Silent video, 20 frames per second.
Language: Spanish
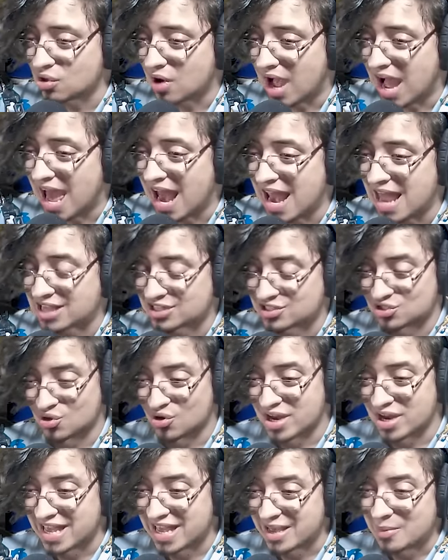a la
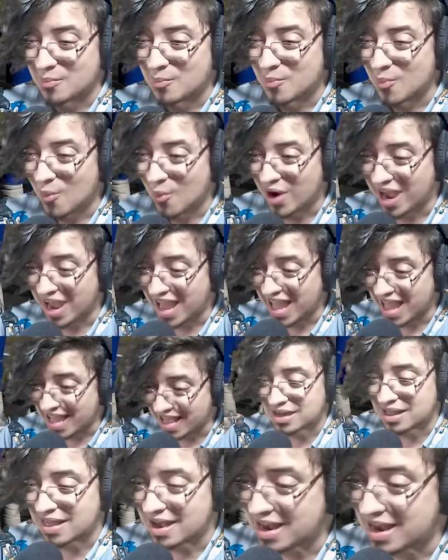Sonic
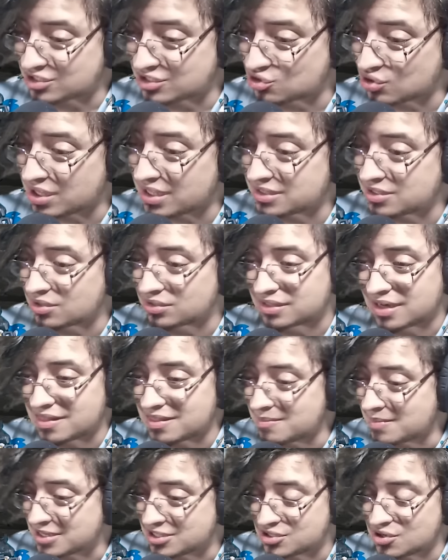mujer, la Sonic de otra
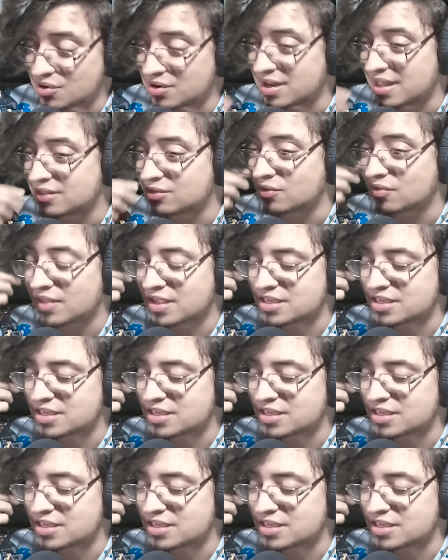dimensión en donde es